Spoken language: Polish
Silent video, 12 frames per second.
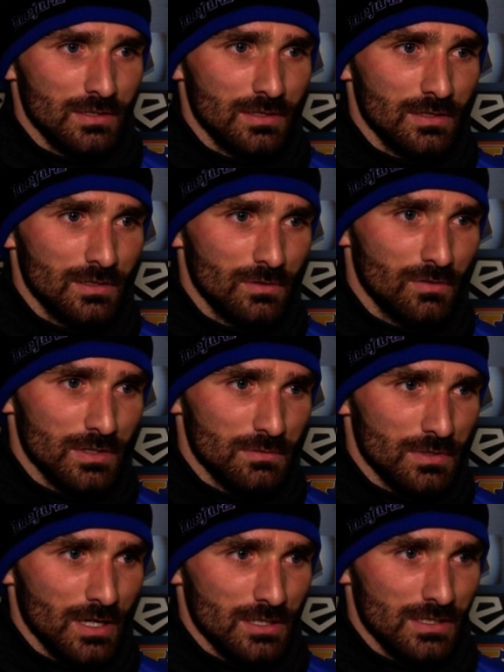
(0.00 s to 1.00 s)
i, i,
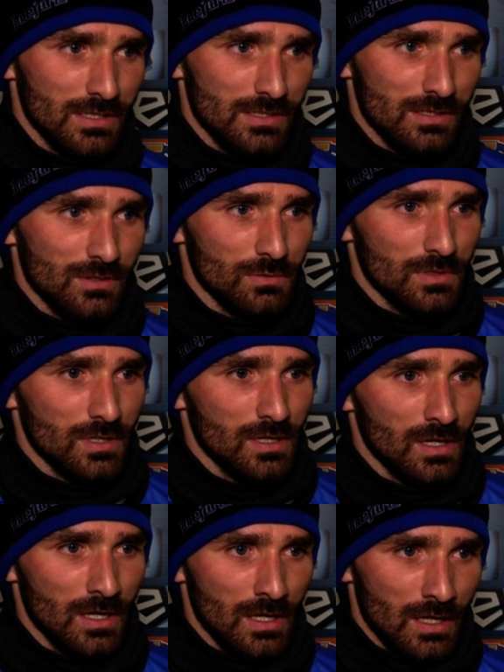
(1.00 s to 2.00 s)
uważam, że każdy z nas jest dobrze
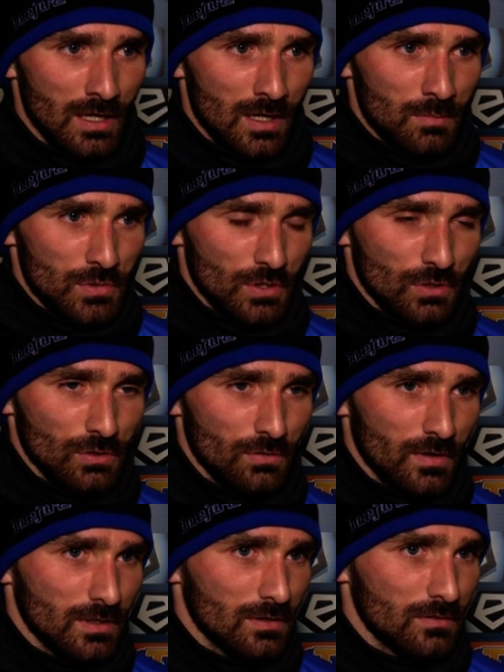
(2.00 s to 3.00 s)

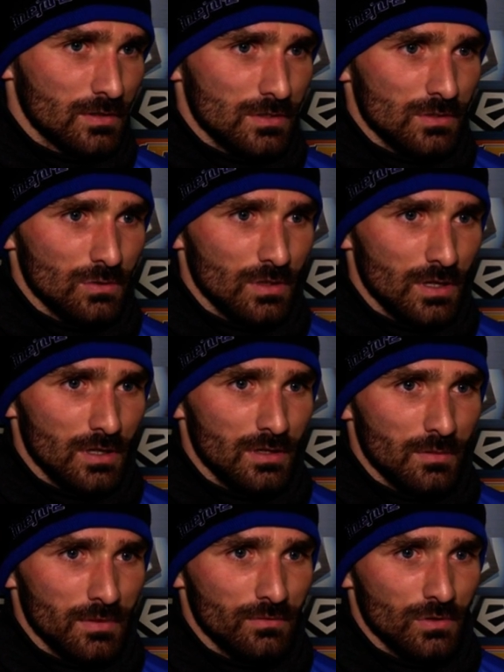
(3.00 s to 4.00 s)
przygotowany, więc tutaj
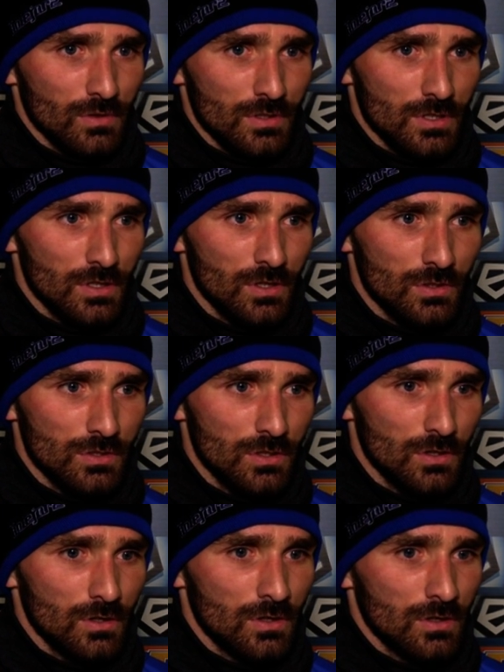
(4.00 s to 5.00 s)
na pewno jeżeli chodzi
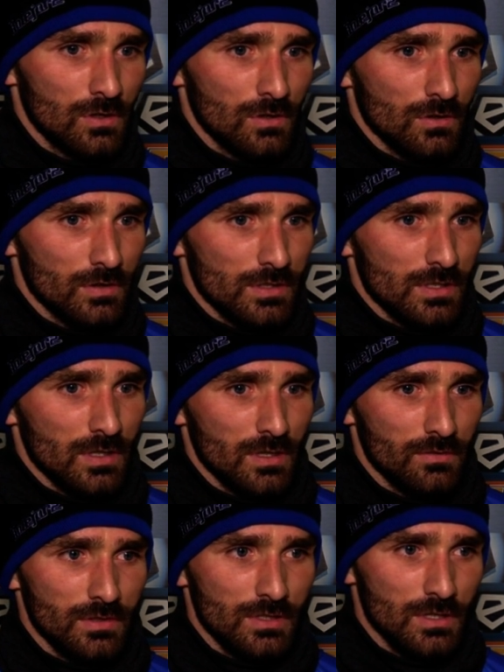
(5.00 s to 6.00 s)
o, o
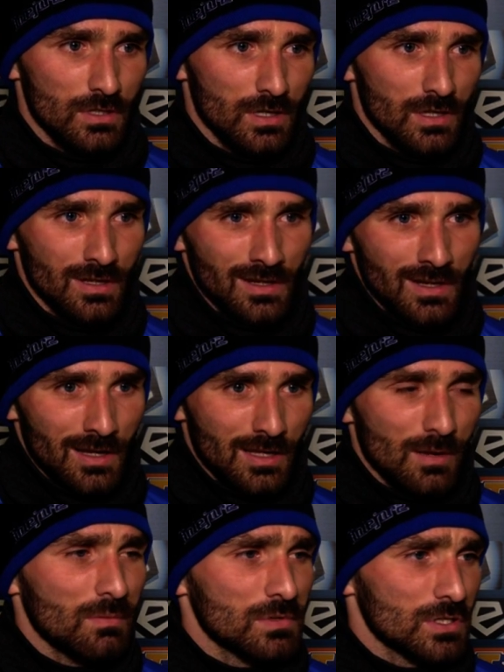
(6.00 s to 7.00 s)
kwestie fizyczne
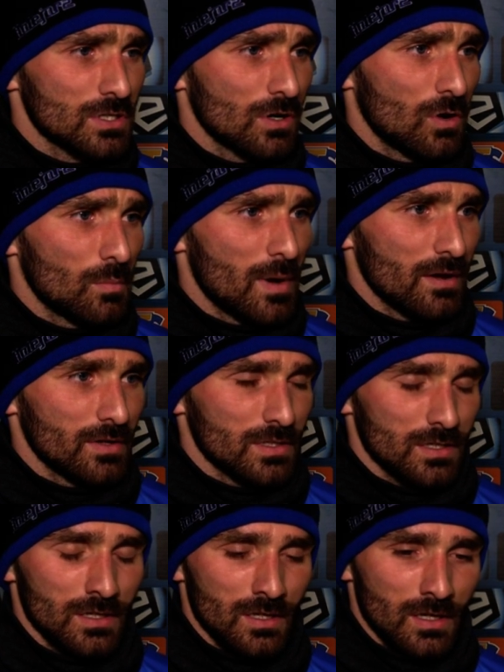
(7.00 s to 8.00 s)
nie mamy się czego
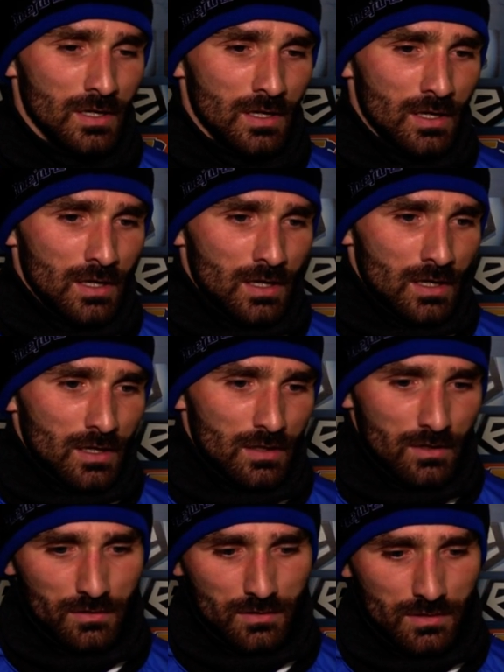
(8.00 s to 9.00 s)
obawiać.
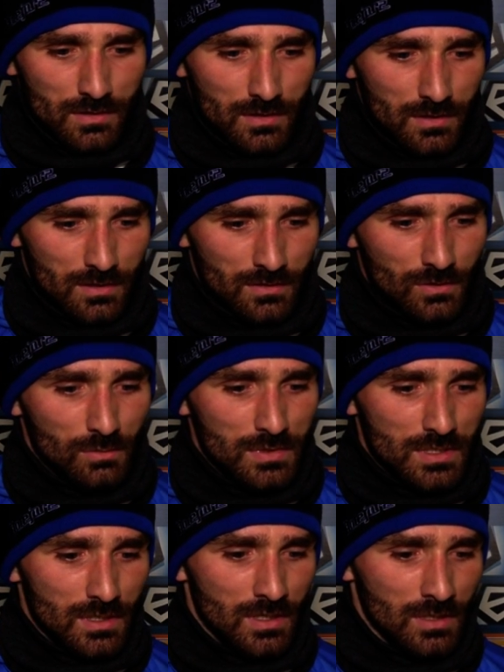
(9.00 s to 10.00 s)
E, więc e, no to
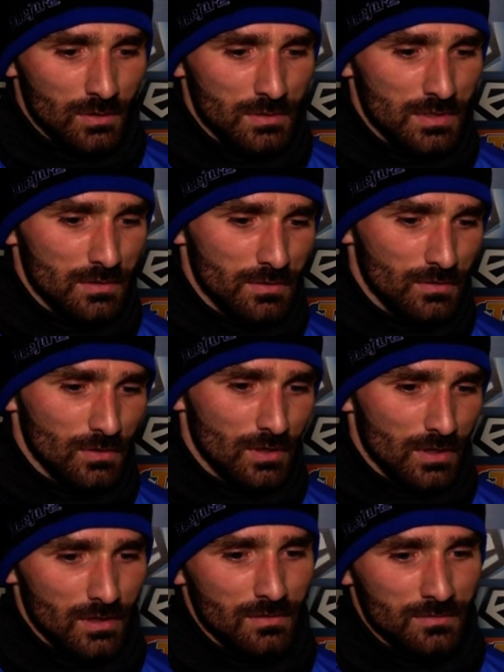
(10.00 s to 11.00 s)
będzie, to będzie na pewno
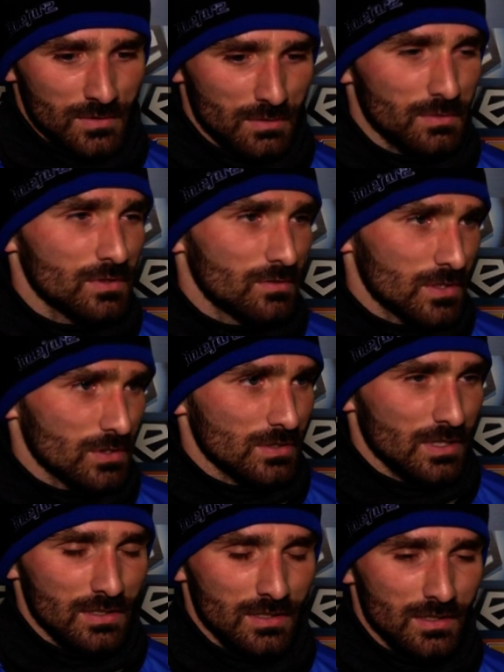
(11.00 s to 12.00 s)
taki, można powiedzieć, właśnie
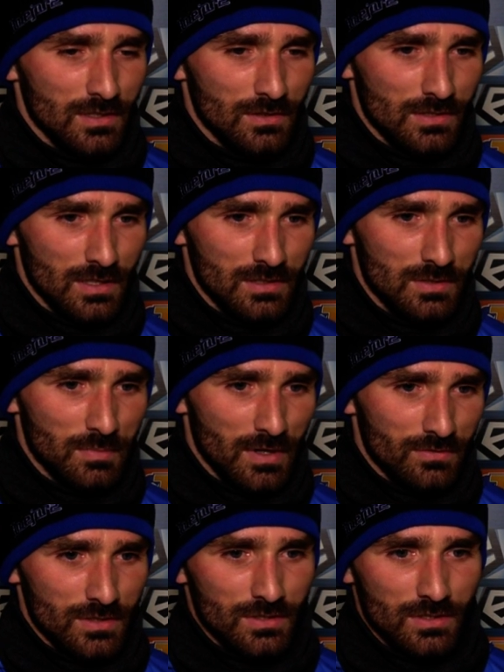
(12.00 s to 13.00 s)
ostatni, ostatni
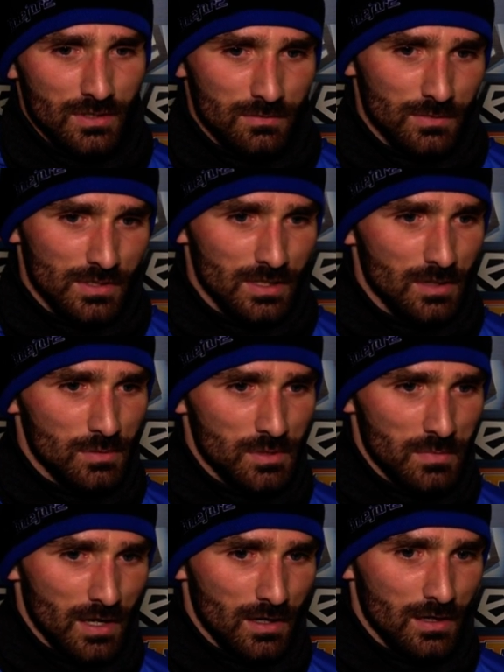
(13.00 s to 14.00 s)
sprawdzian, gdzieś tam ostatnie
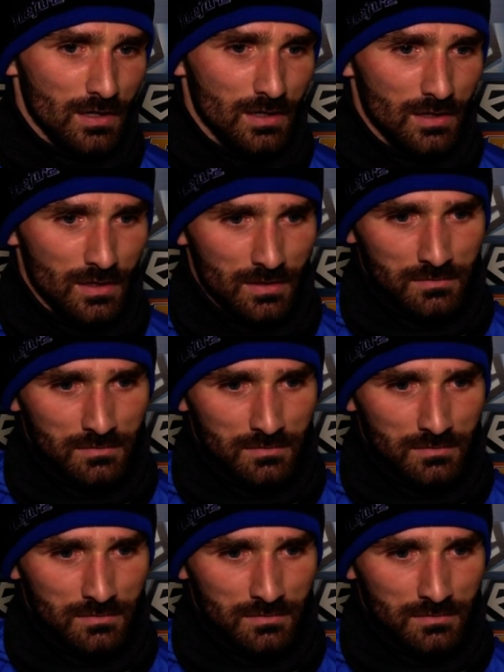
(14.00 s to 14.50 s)
przymiarki.